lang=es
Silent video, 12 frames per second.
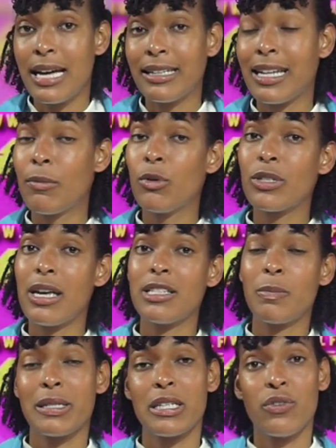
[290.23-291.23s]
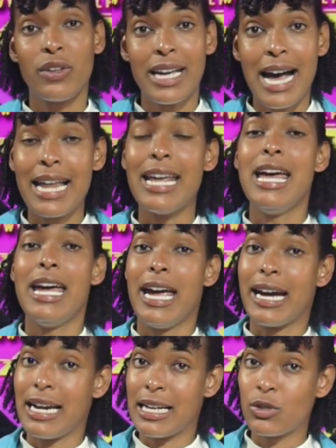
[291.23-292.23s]
tenemos que especificar en
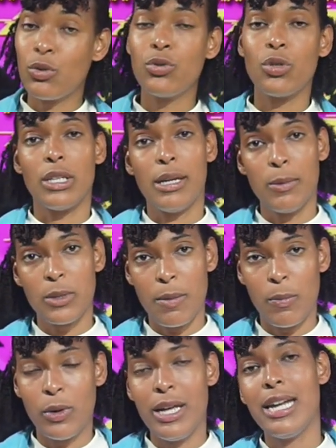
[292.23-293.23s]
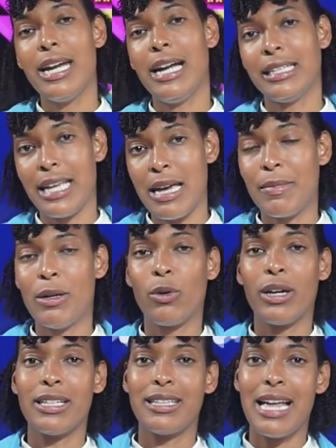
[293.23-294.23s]
el asunto, tenemos que poner el tema, lo
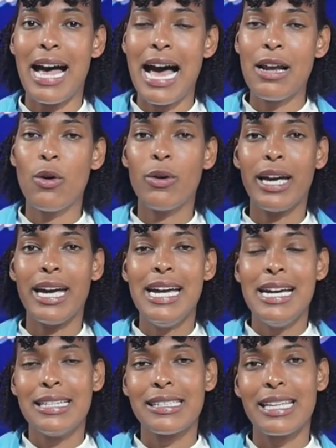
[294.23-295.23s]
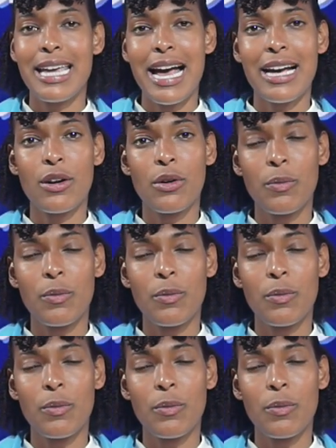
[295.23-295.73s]
que, algo que sea